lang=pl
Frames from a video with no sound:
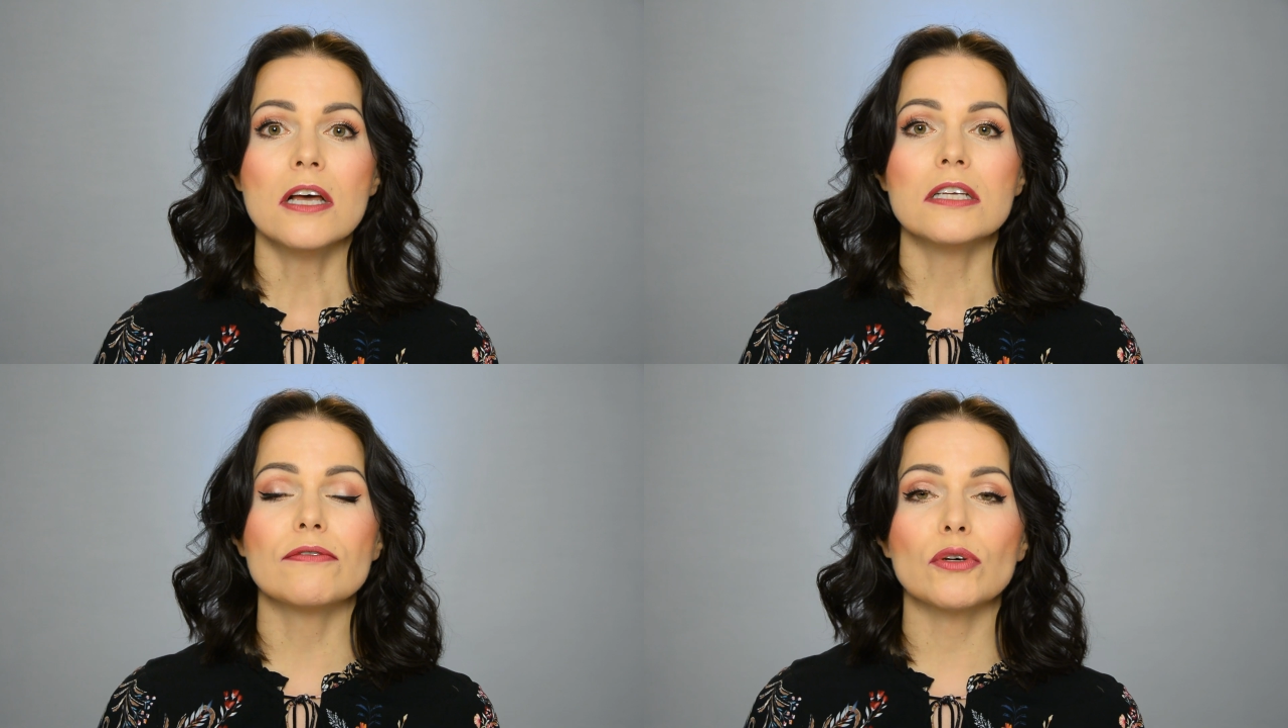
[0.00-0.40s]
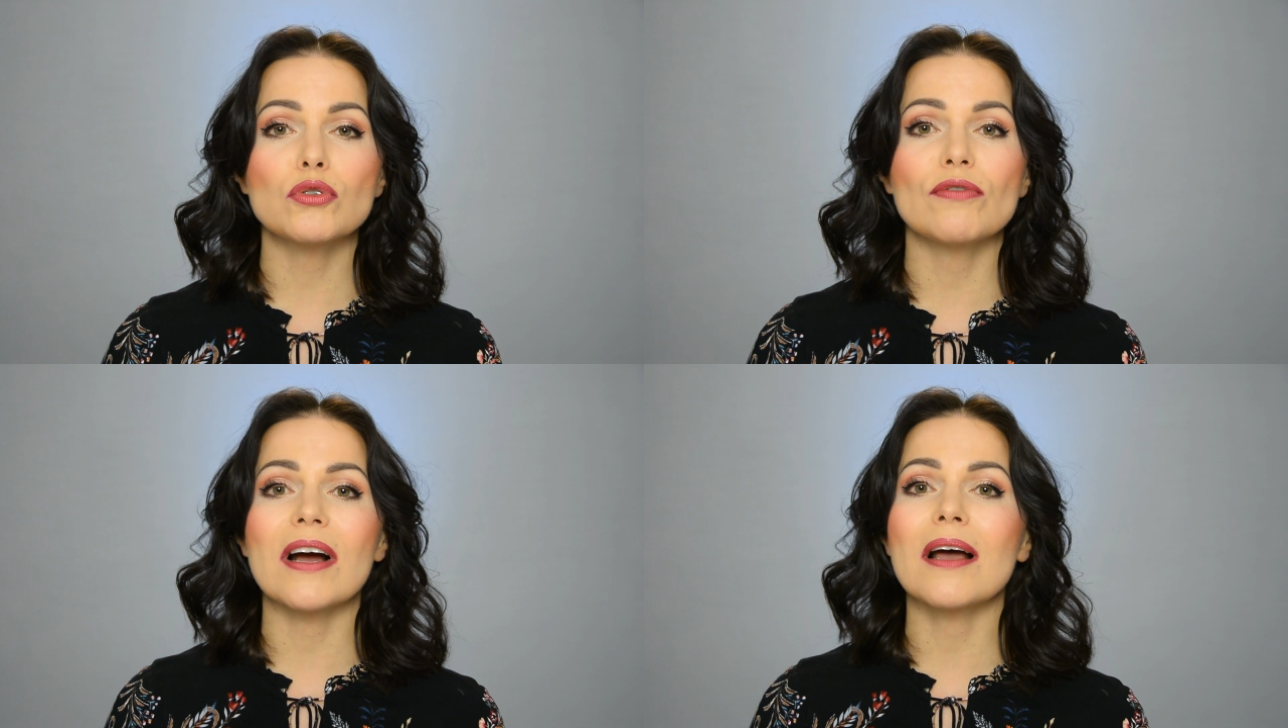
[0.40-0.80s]

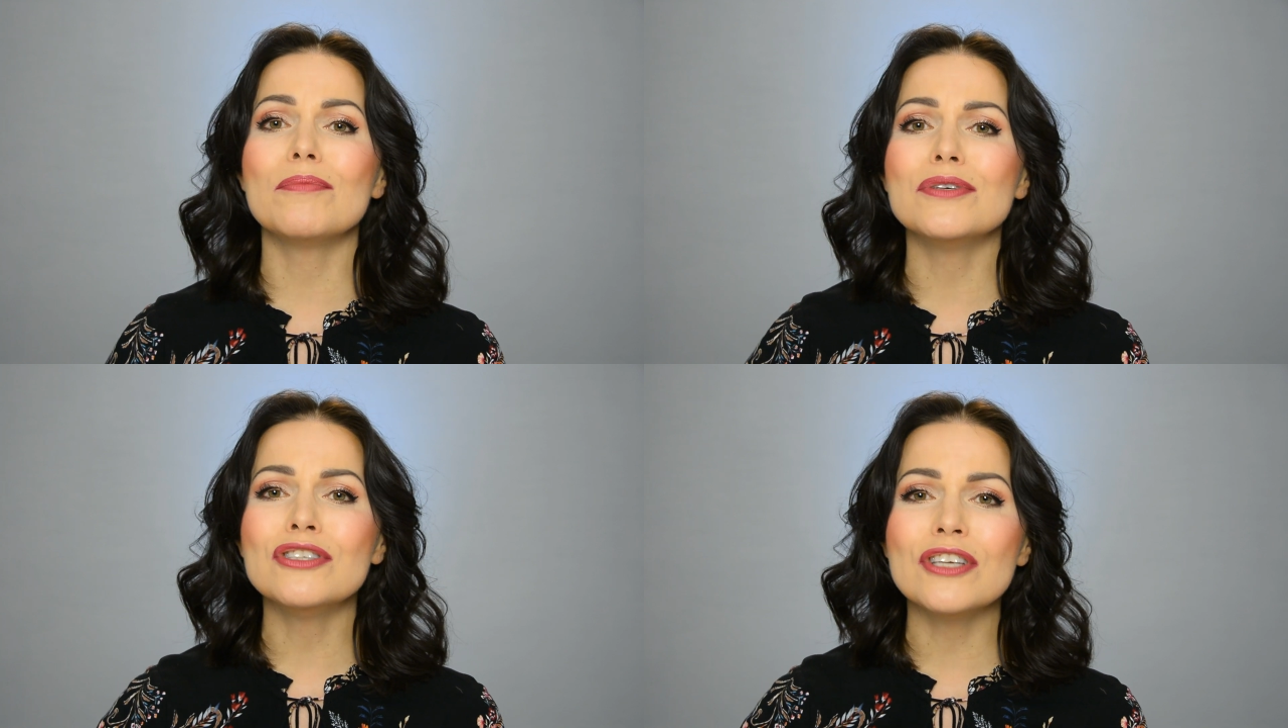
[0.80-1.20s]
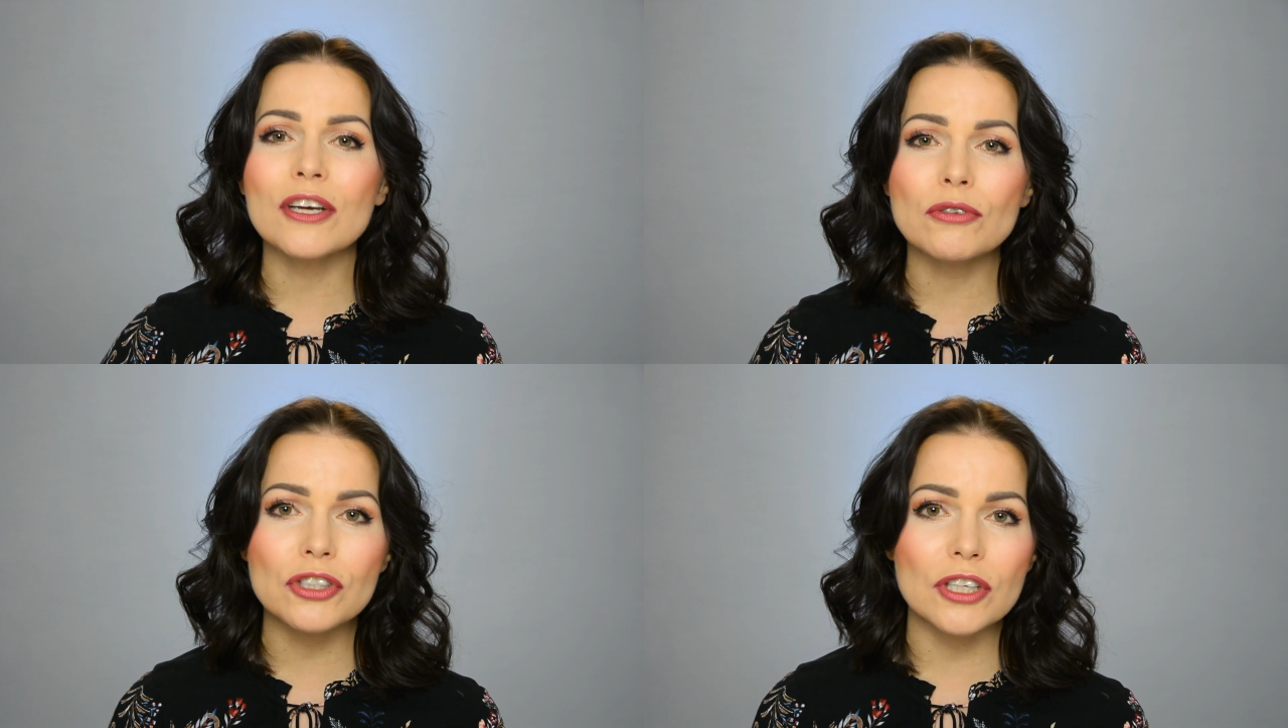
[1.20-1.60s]
Zwróć uwagę, by nie
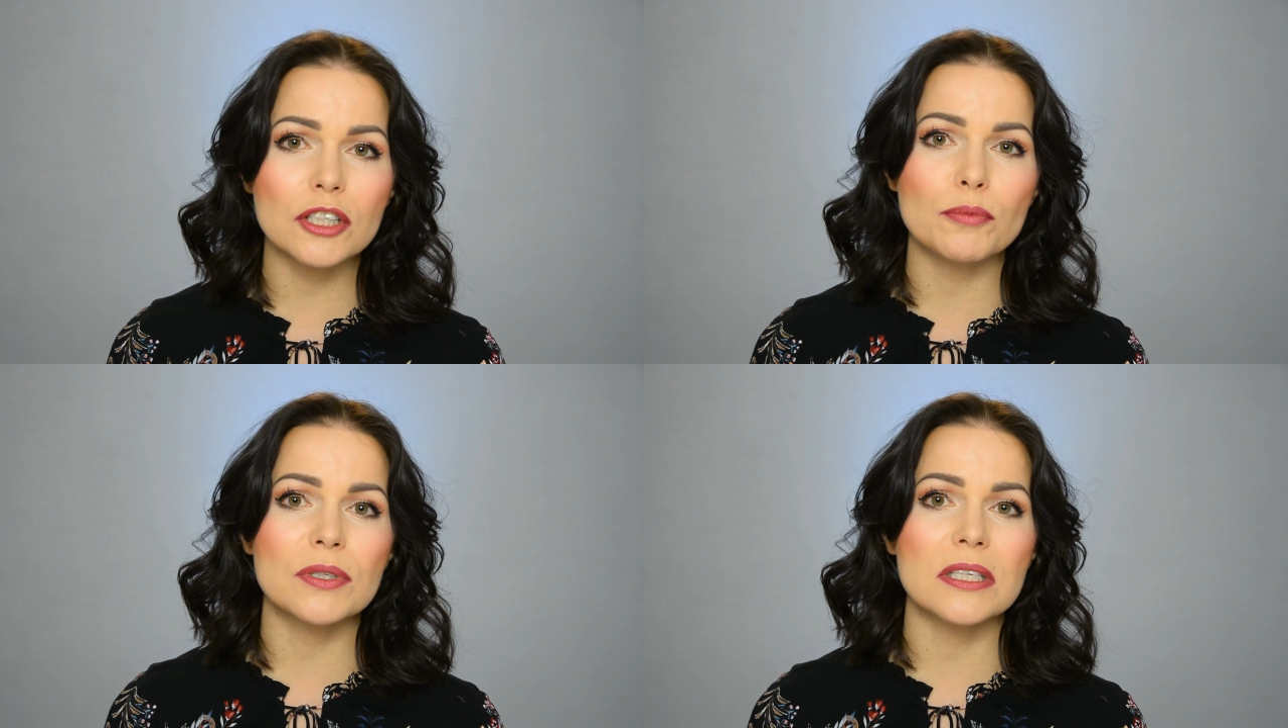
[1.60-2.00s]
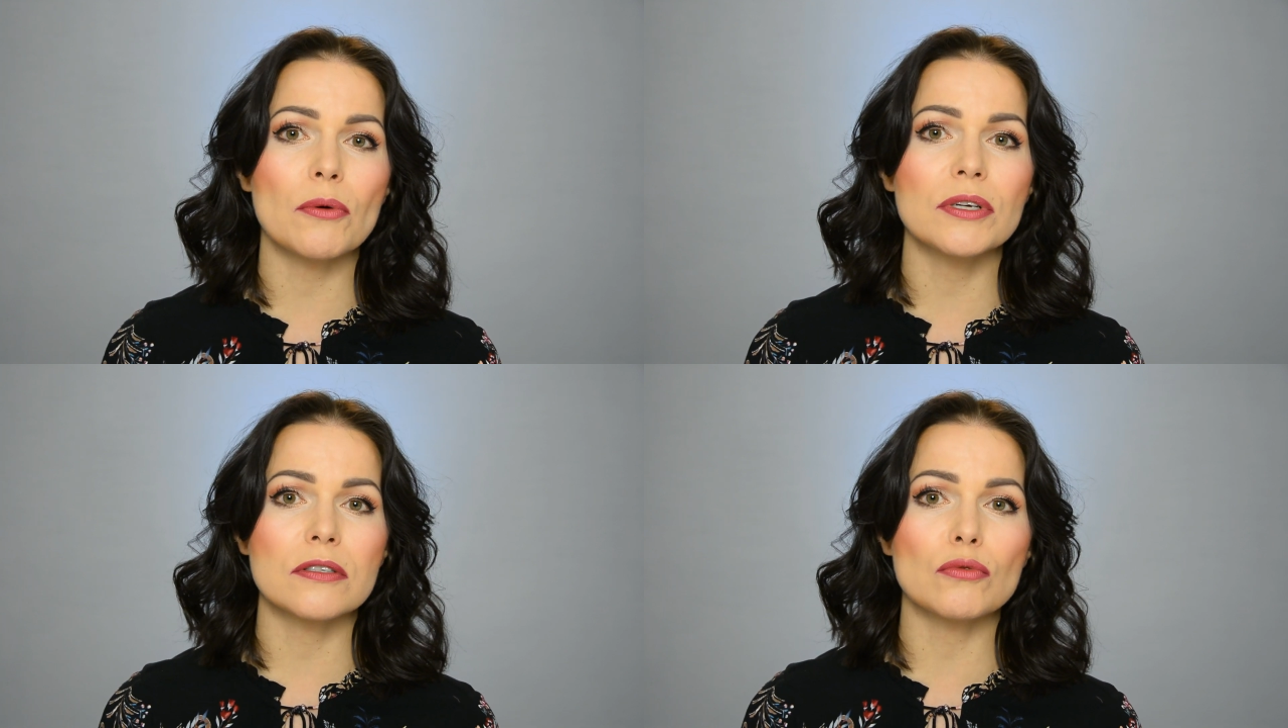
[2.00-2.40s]
rozcierać po
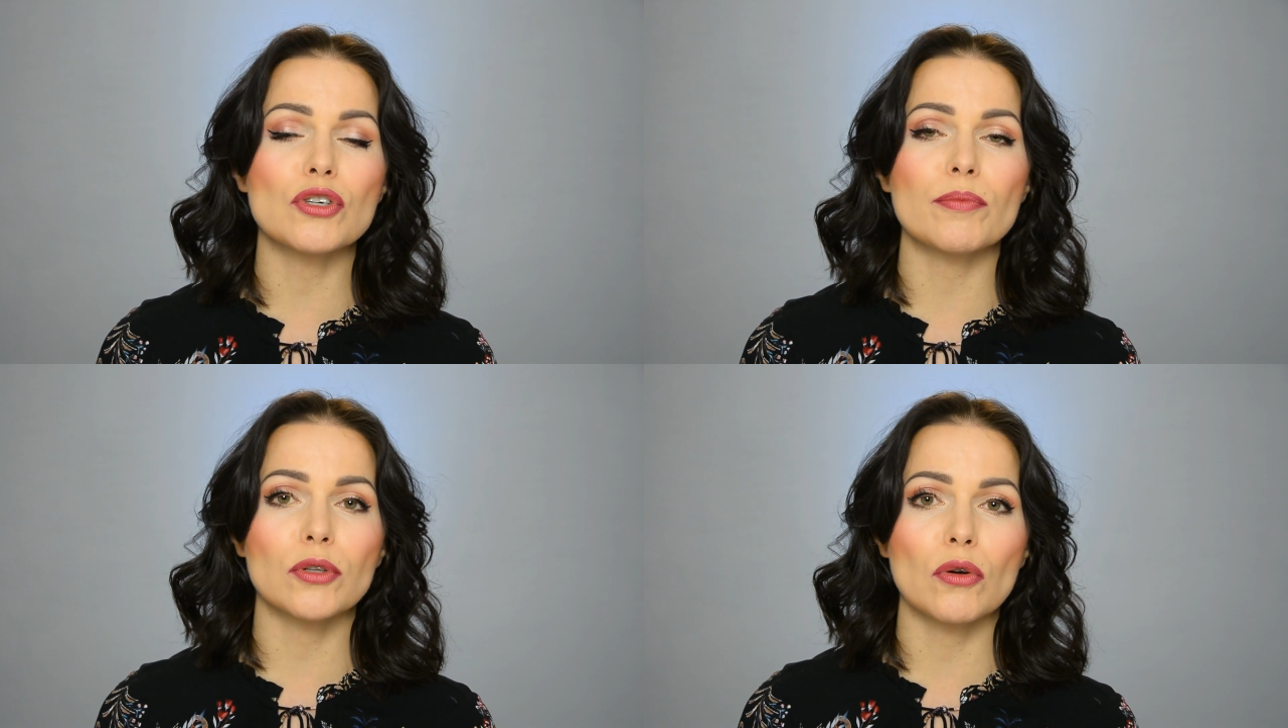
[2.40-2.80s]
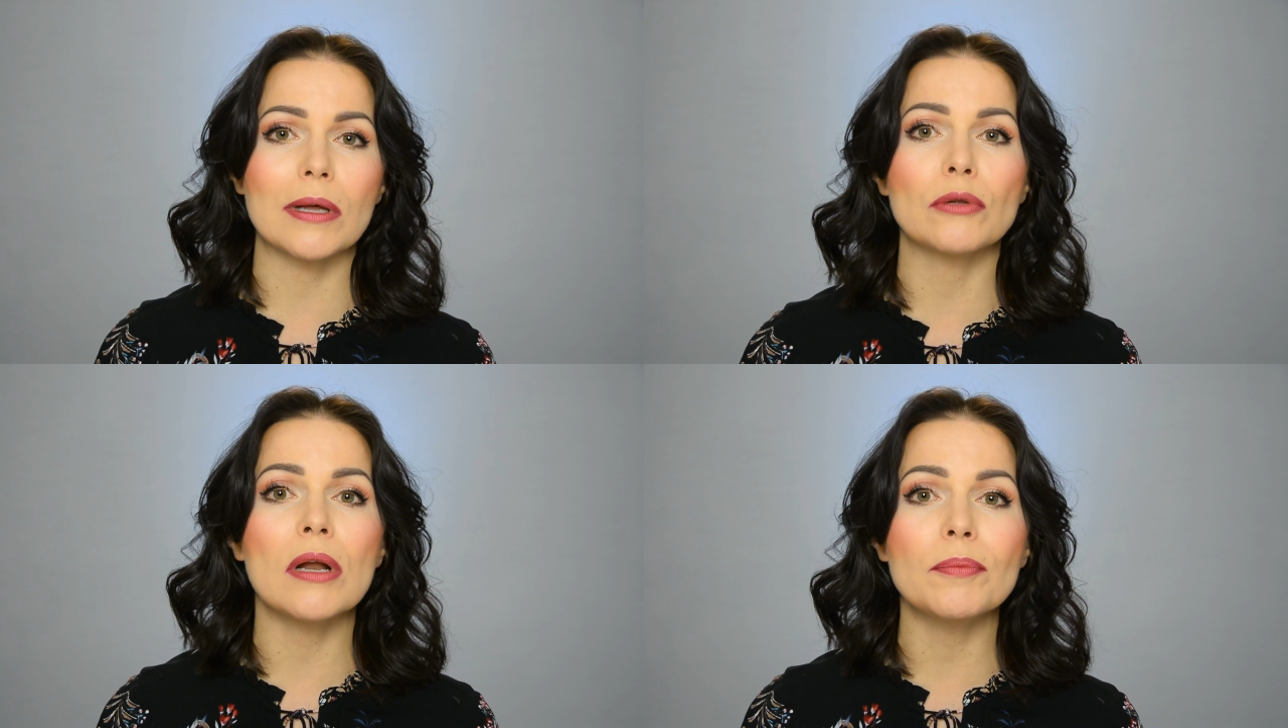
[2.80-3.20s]
całej skórze
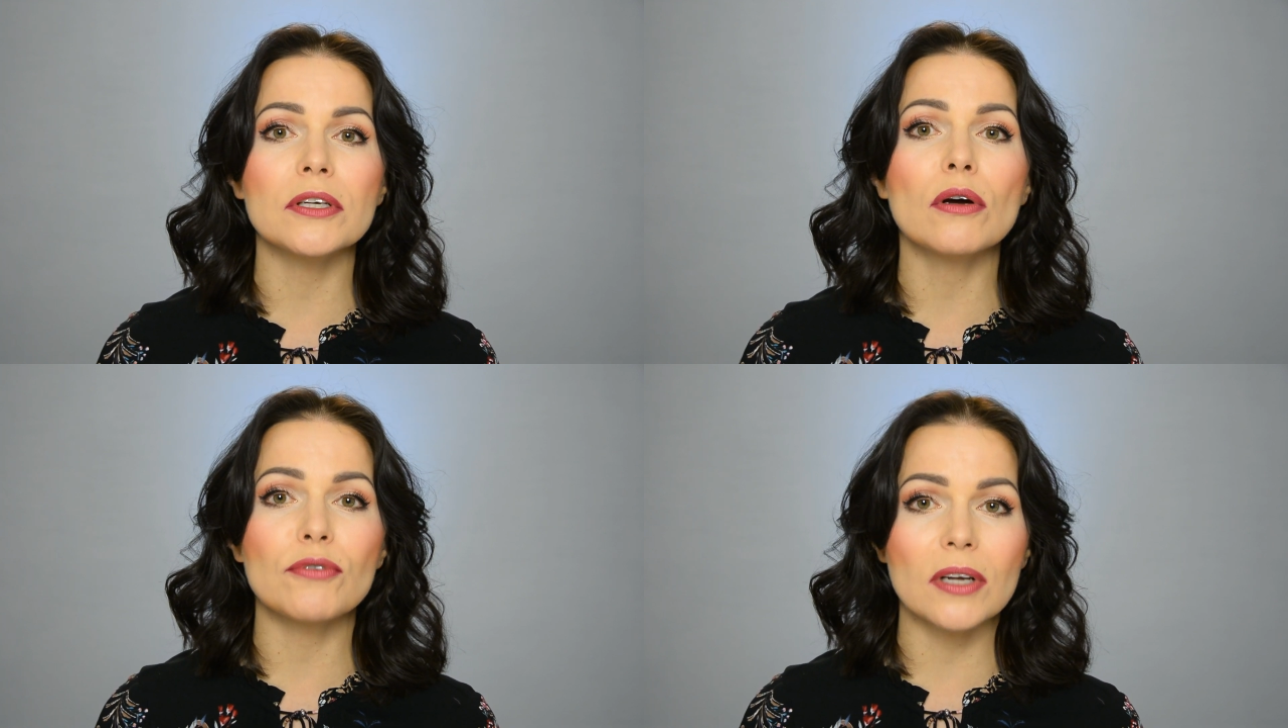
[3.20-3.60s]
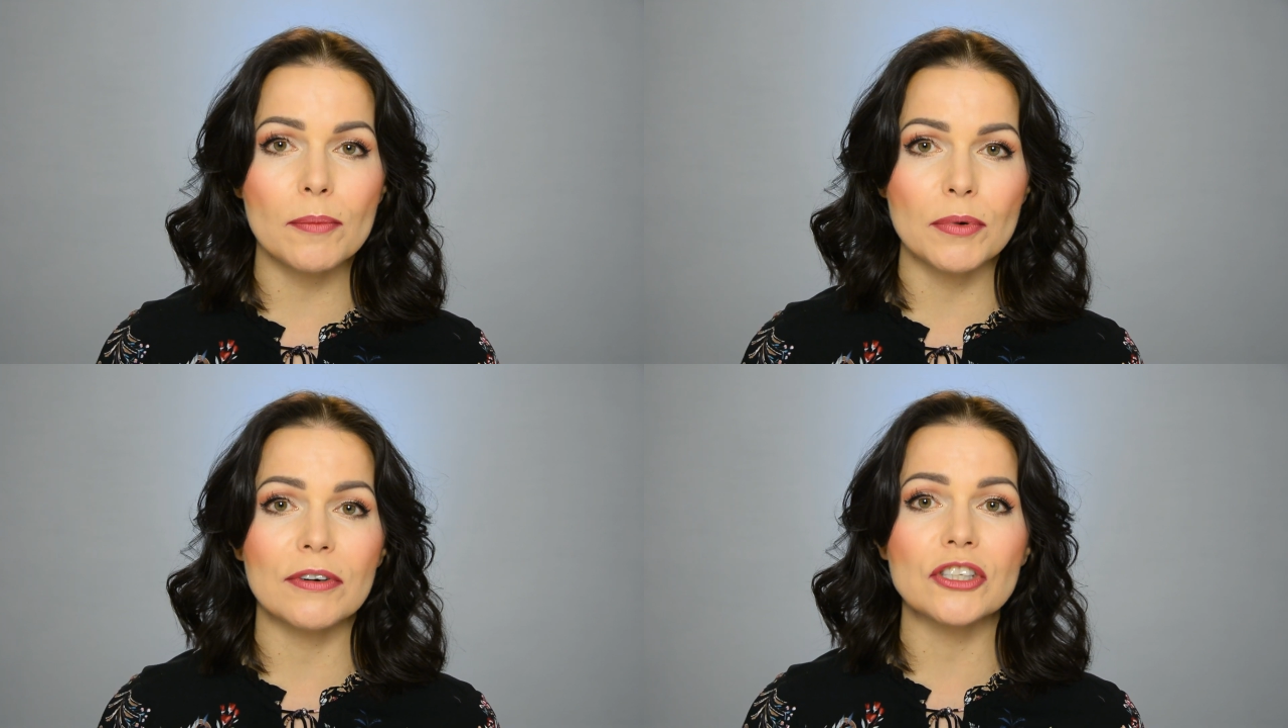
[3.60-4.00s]
podkładu, lepiej go
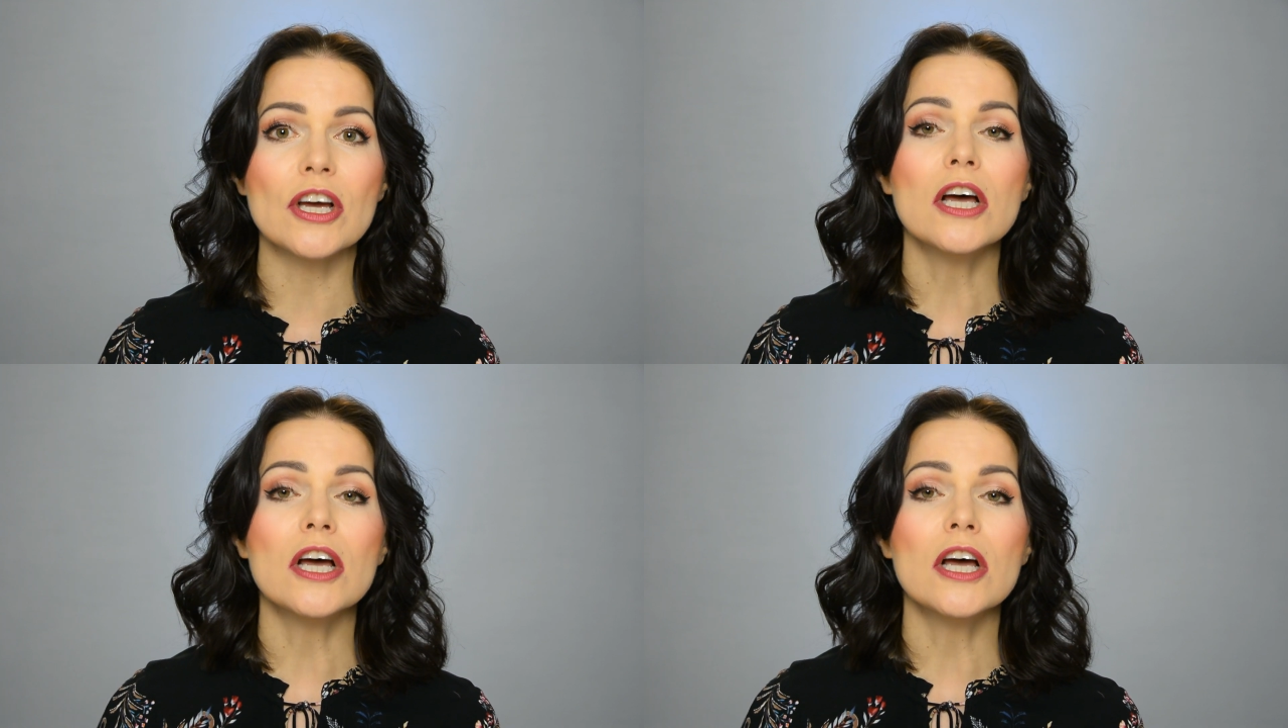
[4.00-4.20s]
wklepywać,